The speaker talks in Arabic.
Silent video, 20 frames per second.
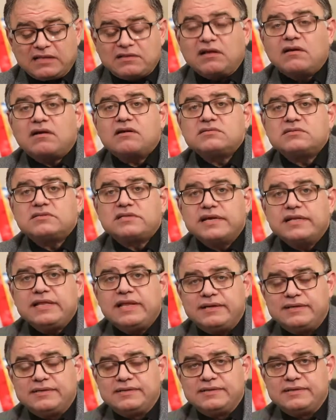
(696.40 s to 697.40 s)
اتقرصت
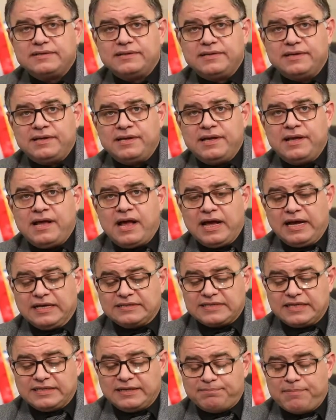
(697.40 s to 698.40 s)
هنا
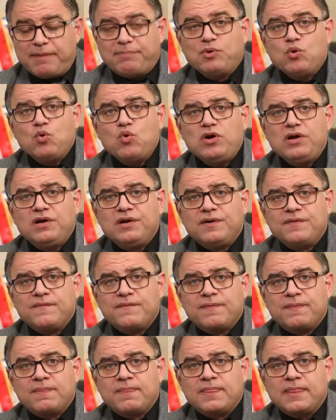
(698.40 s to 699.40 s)
هيحصل لي بابيول
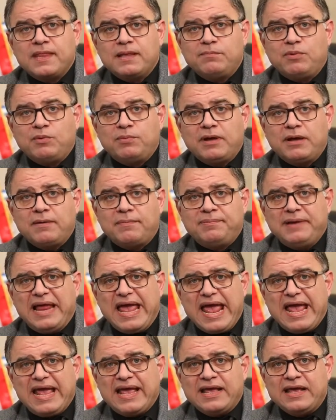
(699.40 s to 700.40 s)

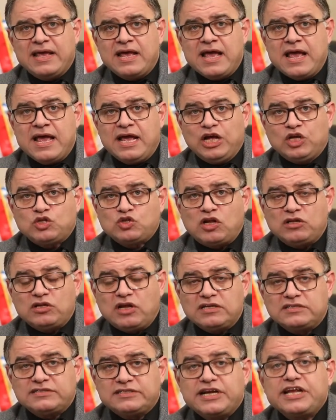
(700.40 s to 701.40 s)
بليك يحصل
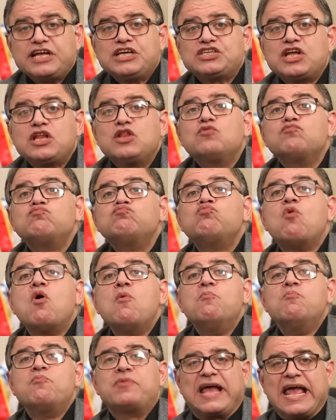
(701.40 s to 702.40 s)
لي ألسريشن
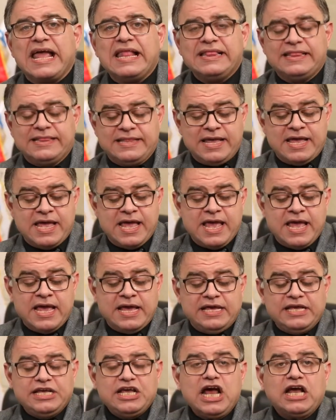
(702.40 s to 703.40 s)
ممكن
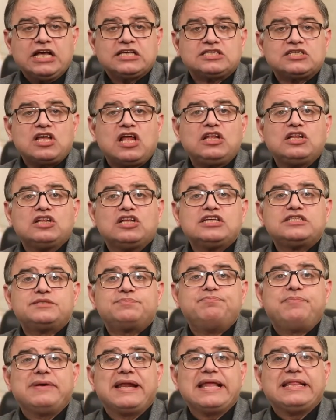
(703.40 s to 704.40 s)
يحصل لي
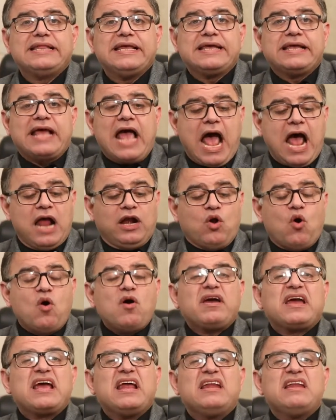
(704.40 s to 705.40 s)
سبريدنج
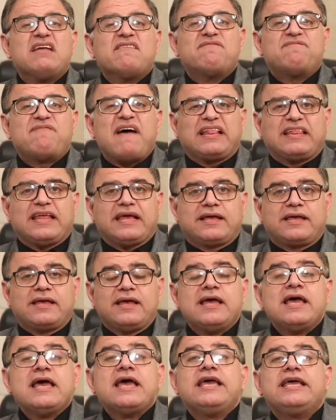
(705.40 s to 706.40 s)
ألونج الليمفاتيك
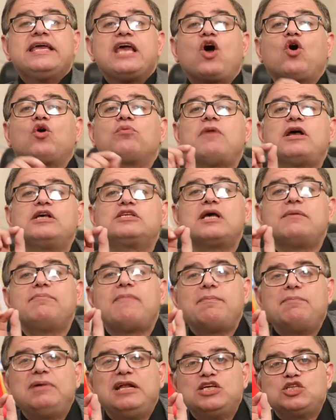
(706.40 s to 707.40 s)
ياخد ما
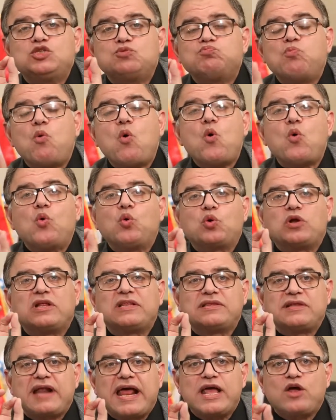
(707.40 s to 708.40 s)
يسمى بالسبور
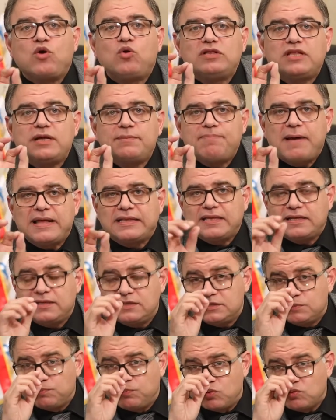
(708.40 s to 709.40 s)
الترايكوتيك
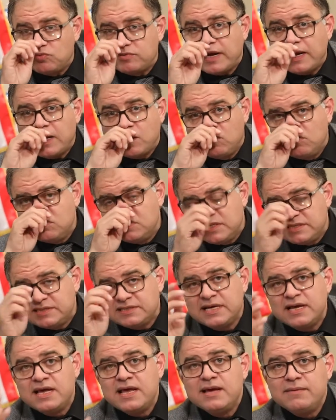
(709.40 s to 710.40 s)
باترن سبور
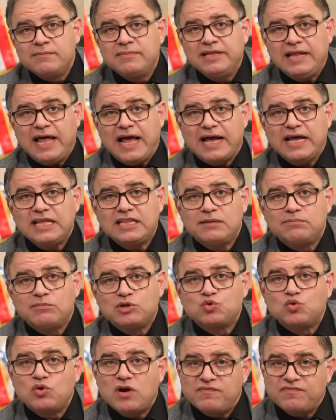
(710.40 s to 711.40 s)
ترايكوزيس من الحاجات
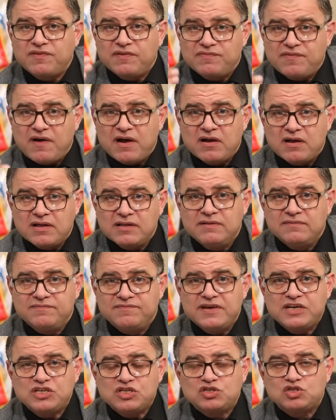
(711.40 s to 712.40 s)
المشهوره في الفنجل
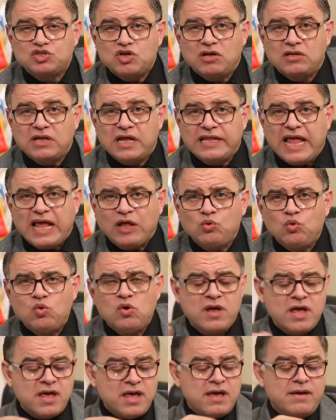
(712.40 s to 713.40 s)
انفكشن ان شاء الله هناخده
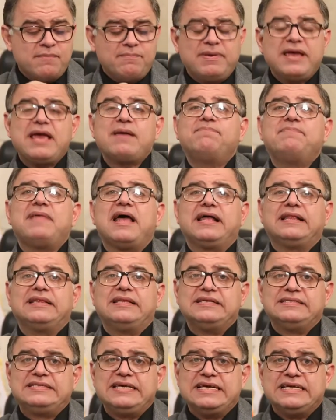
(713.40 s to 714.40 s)
بيبدا
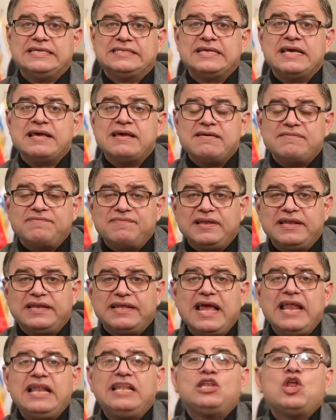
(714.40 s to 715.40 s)
الديزيز في
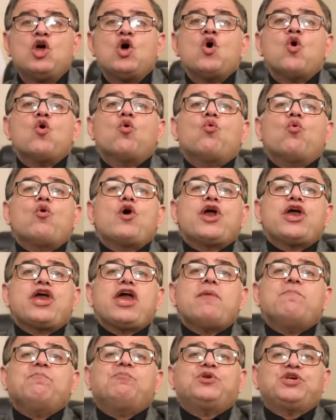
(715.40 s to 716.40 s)
الجلد
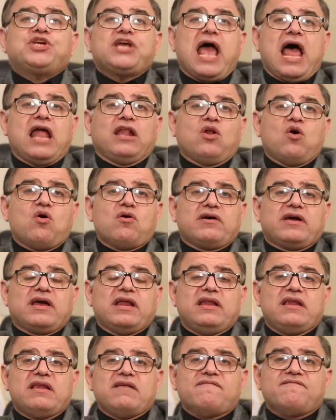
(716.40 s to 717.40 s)
ويمشي الونج
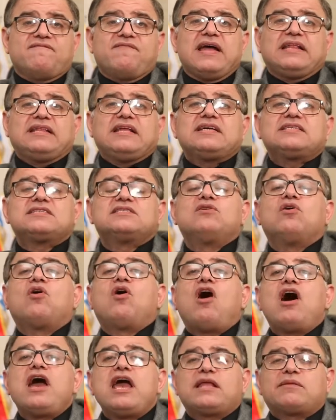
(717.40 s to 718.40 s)
الليمفاتكس
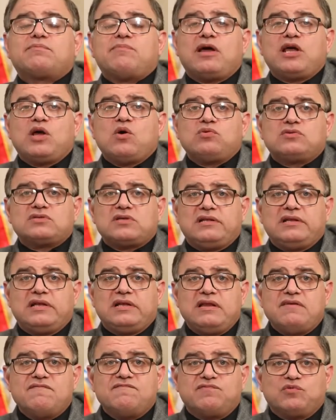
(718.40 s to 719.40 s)
لغايه ما يوصل
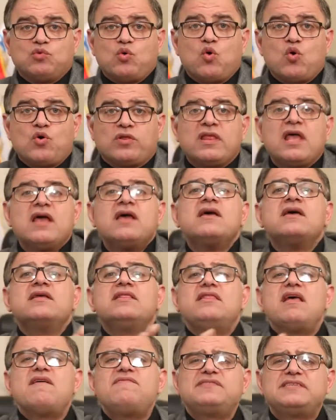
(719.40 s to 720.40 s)
للليمف نود
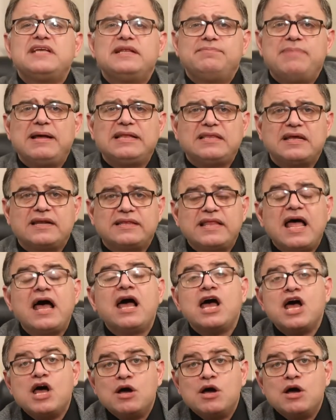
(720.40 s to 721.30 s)
نفس الباترن ده